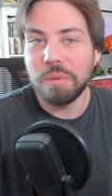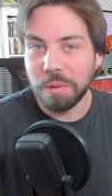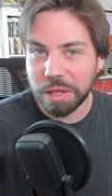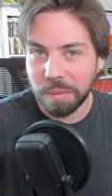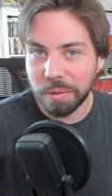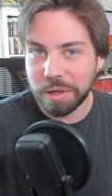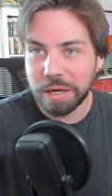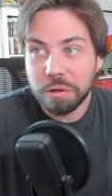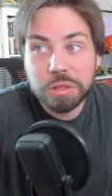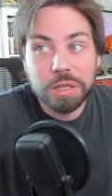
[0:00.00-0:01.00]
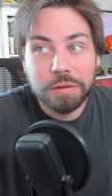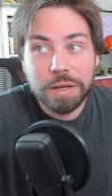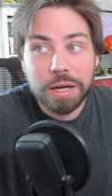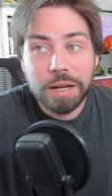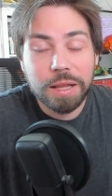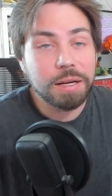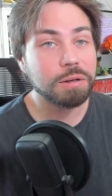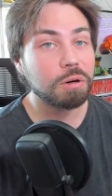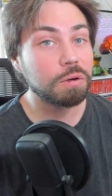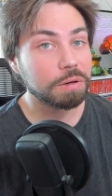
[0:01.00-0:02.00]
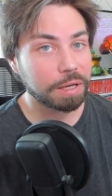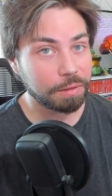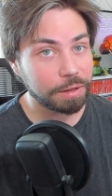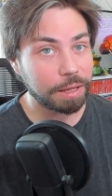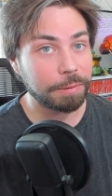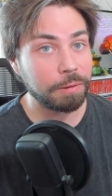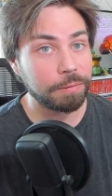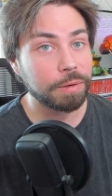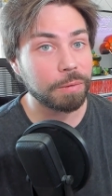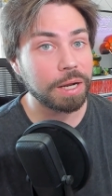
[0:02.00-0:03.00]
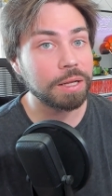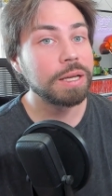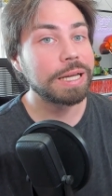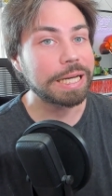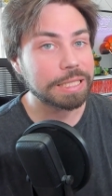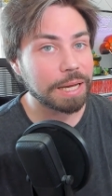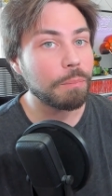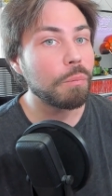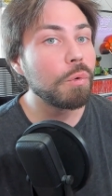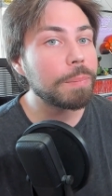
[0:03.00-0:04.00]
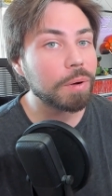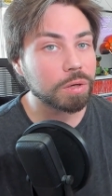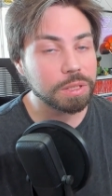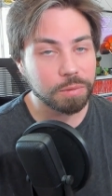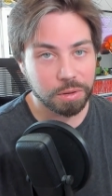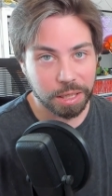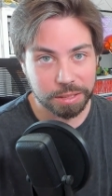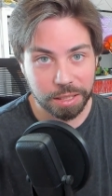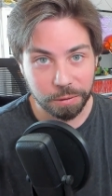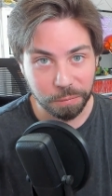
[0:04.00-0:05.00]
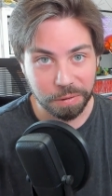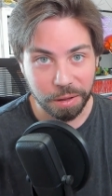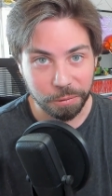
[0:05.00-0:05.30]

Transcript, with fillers: como digo, podría no significar nada o que Zelda Breath of the Wild está muy próximo a ser anunciado.